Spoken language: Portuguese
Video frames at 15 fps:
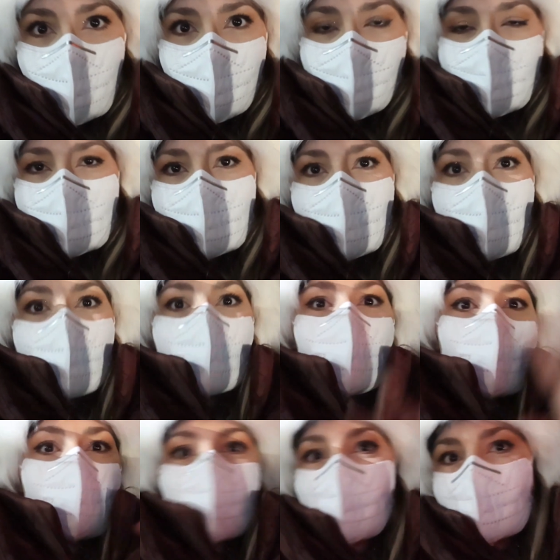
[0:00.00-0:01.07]
lugar certo e
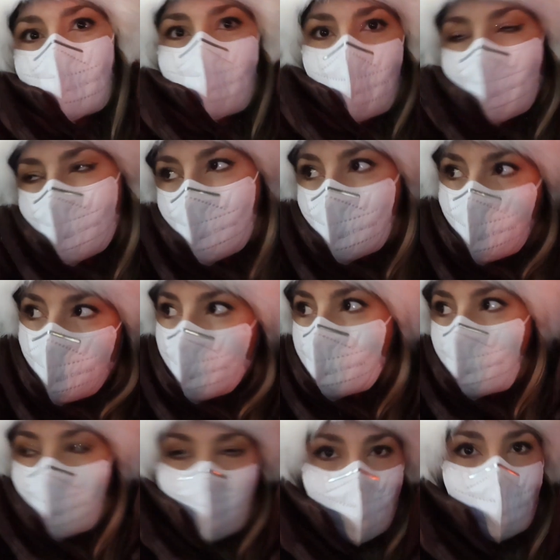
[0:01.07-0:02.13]
não ficar se perdendo
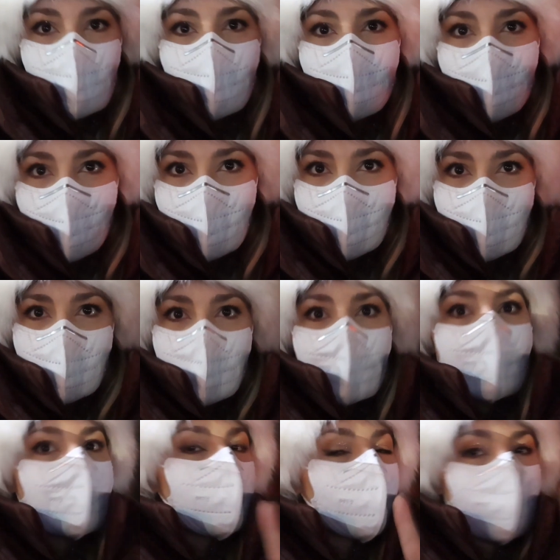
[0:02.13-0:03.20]
pelas ruas de Nova York.
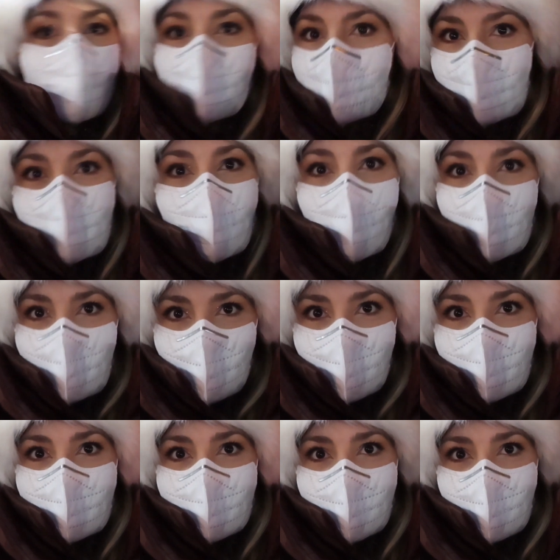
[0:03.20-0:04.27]
E foi uma das melhores
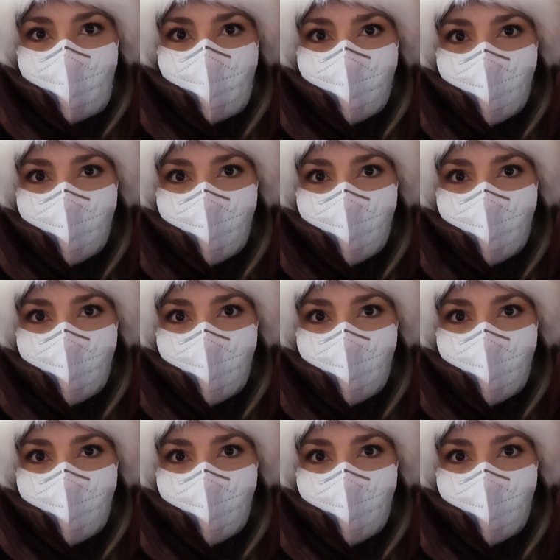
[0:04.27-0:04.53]
coisas que a gente